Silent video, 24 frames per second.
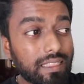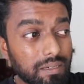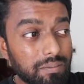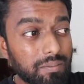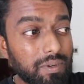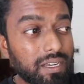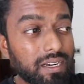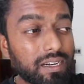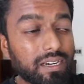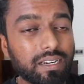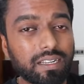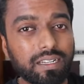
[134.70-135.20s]
இந்த
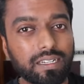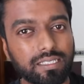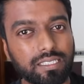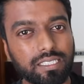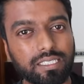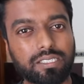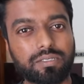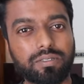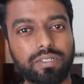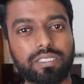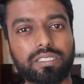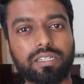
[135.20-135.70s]
மாதிரி இருக்க
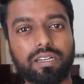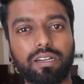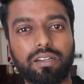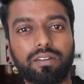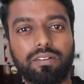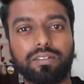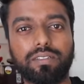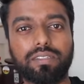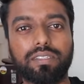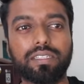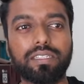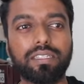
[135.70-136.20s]
சுச்சுவேஷனில்
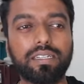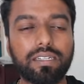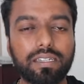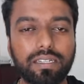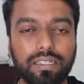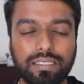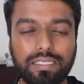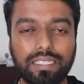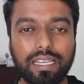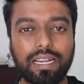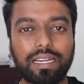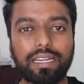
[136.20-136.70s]
வந்து
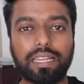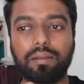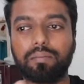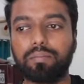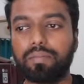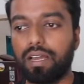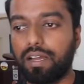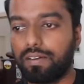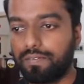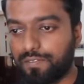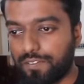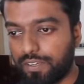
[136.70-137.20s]
சில டைம்
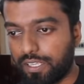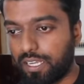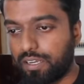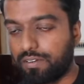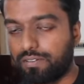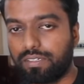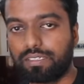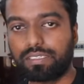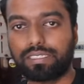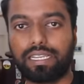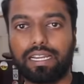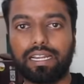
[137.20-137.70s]
நான்
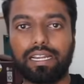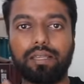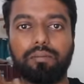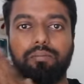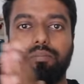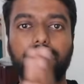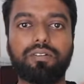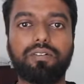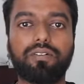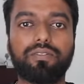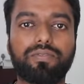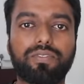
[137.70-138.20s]
ஃப்ரீயாகவேன் சில
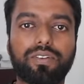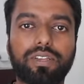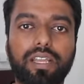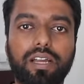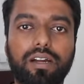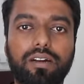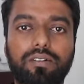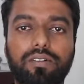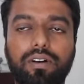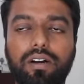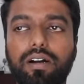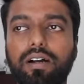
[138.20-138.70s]
டைம் அவன்
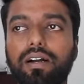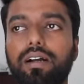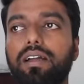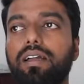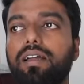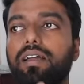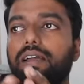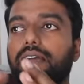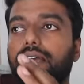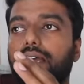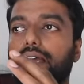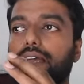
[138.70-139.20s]
ஃப்ரீயாவான்
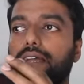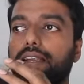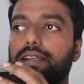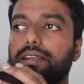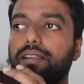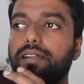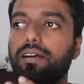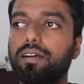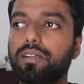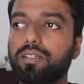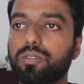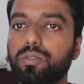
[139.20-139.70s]

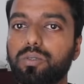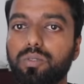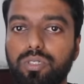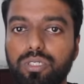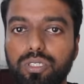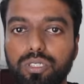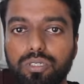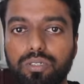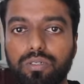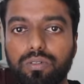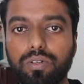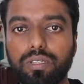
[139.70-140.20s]
அண்ட்
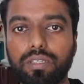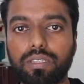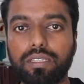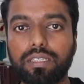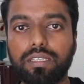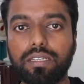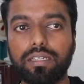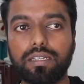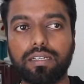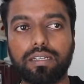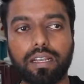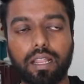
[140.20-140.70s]
ஷூட்ஸுக்கு
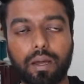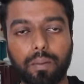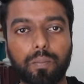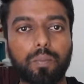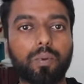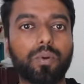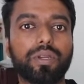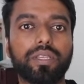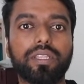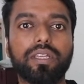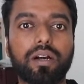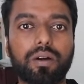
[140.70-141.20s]
வந்து நான்
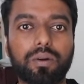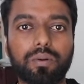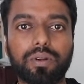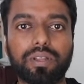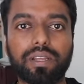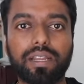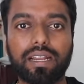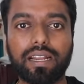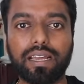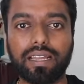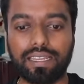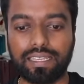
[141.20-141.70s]
போய் தான்
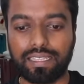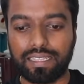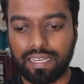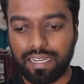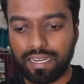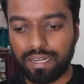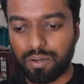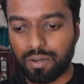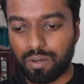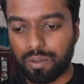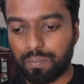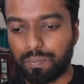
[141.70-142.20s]
ஆகணும் ஏன்னா
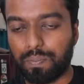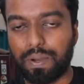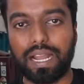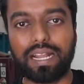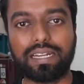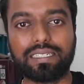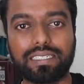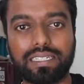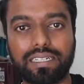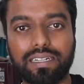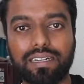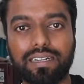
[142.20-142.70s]
இதான் என்னோடய
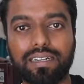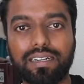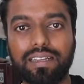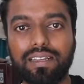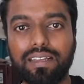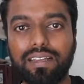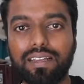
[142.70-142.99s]
பேஷன்